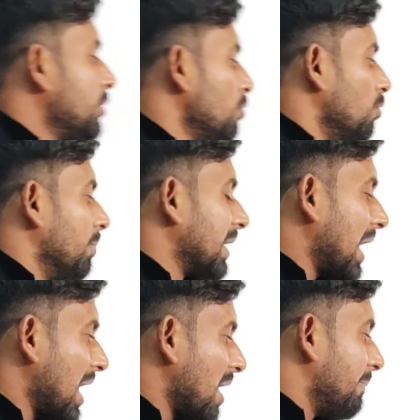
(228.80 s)
यू मैंने
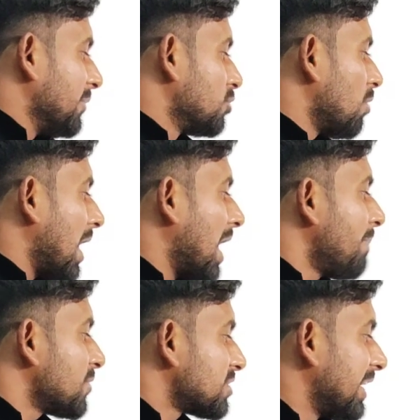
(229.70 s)
आप जो
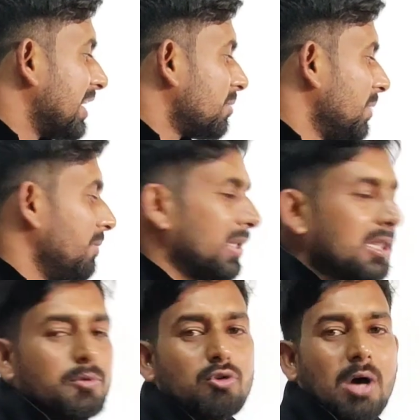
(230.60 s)
आप सेंड मी
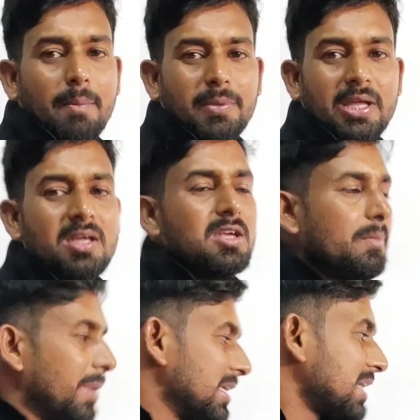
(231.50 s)
मतलब जो आपने
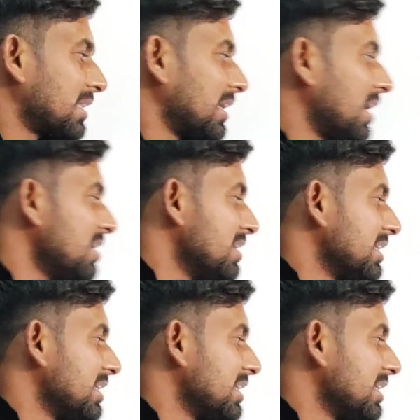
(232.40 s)
भेजा था